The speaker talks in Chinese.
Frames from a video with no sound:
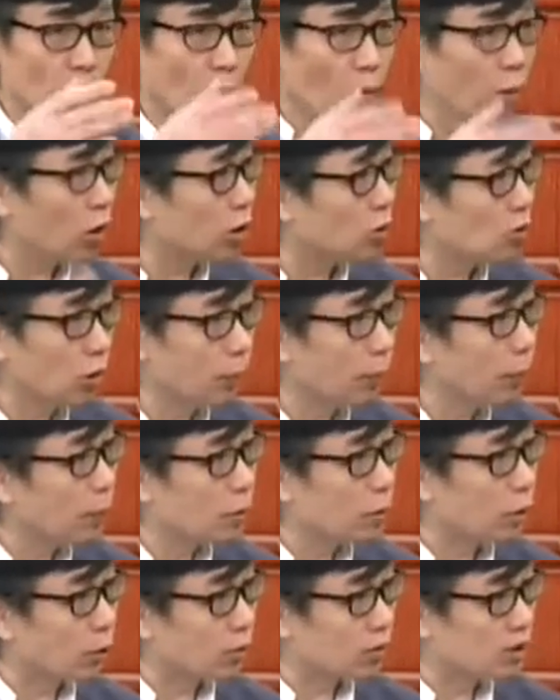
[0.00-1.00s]
我就
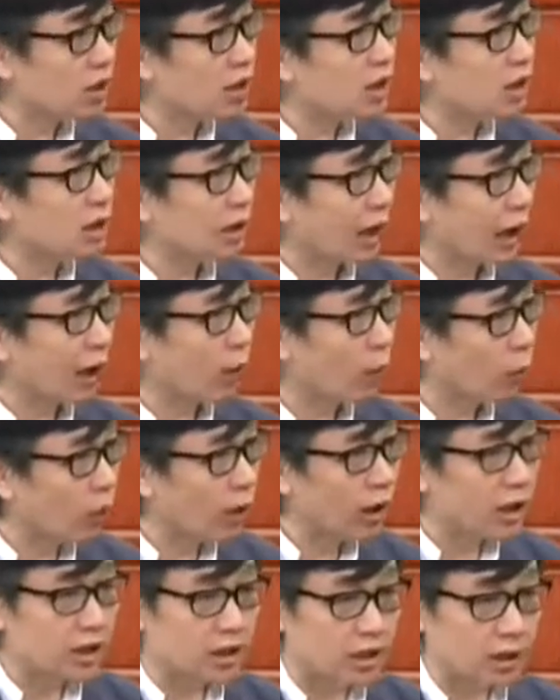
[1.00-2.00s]
不懂这些台
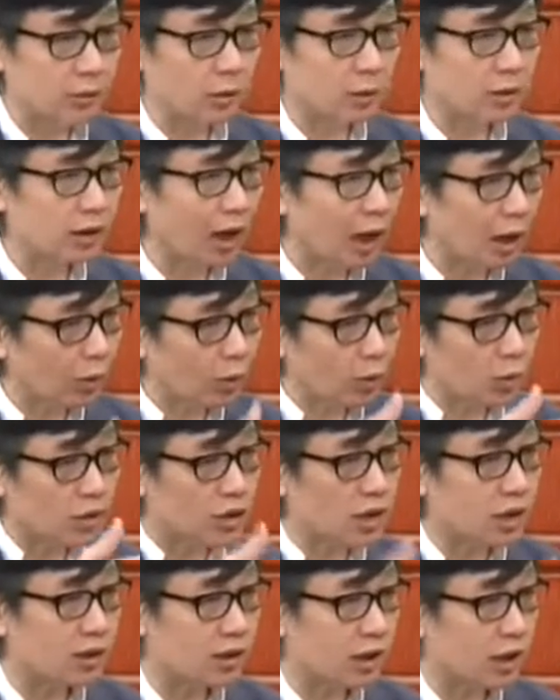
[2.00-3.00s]
为什么大陆
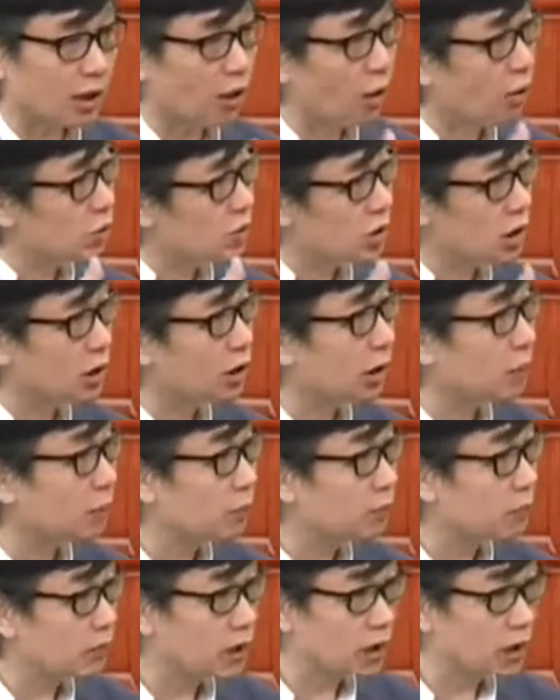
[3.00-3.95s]
现在高清的